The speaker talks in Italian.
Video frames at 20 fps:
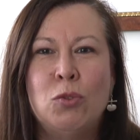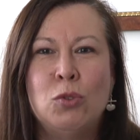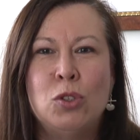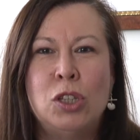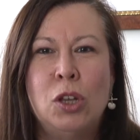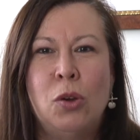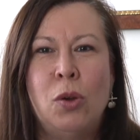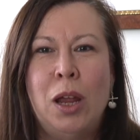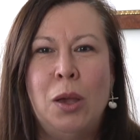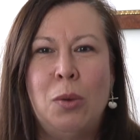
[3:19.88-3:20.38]

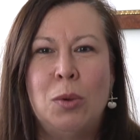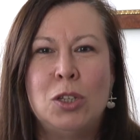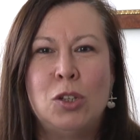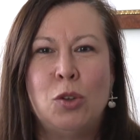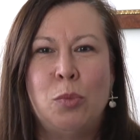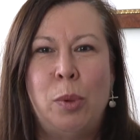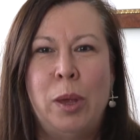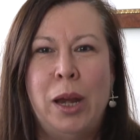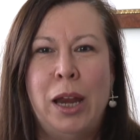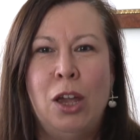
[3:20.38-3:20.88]
funziona in
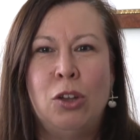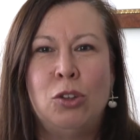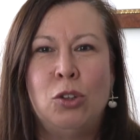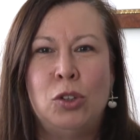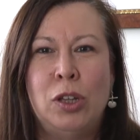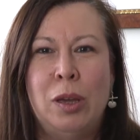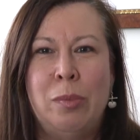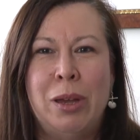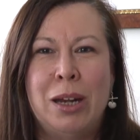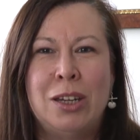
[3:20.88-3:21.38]
questo
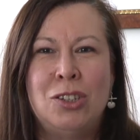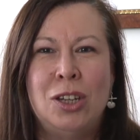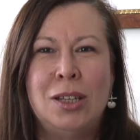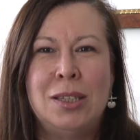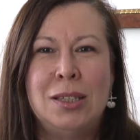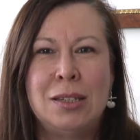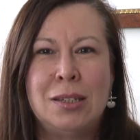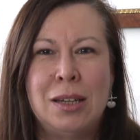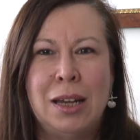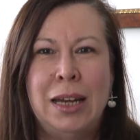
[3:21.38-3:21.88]
periodo di
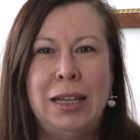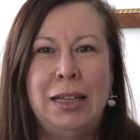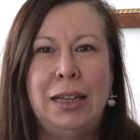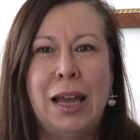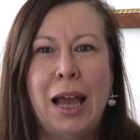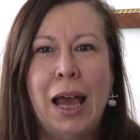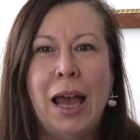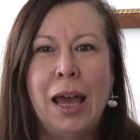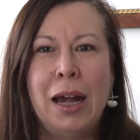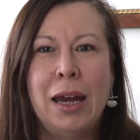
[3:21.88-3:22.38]
emergenza
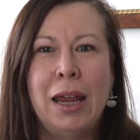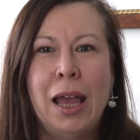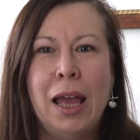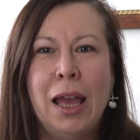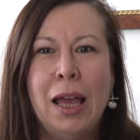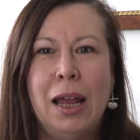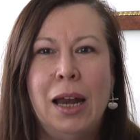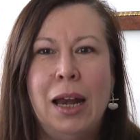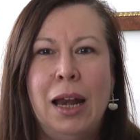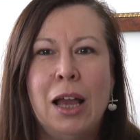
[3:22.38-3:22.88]

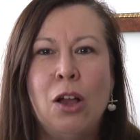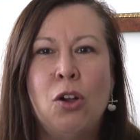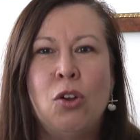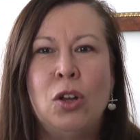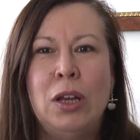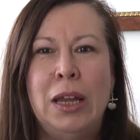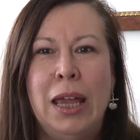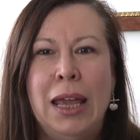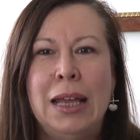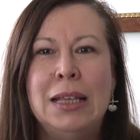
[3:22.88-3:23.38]
sanitaria
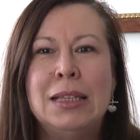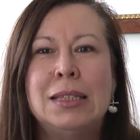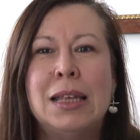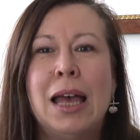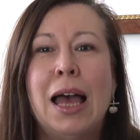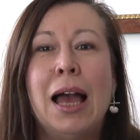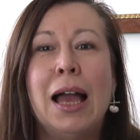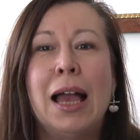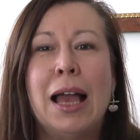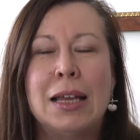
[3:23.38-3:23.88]

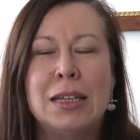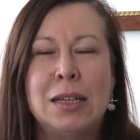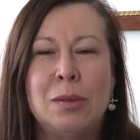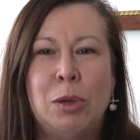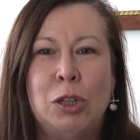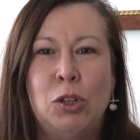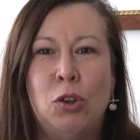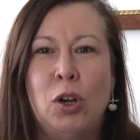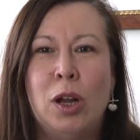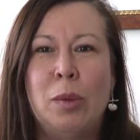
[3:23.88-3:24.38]
l'accoglienza a
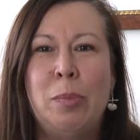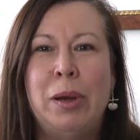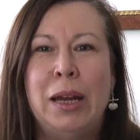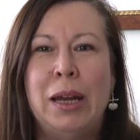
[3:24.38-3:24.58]
Casa Madonna